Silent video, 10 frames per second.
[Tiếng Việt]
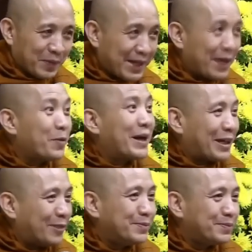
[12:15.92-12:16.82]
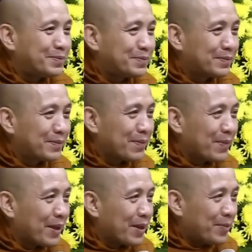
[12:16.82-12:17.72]
cái này nó quan trọng
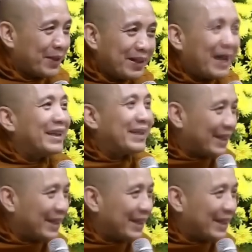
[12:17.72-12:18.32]
mình cứ hành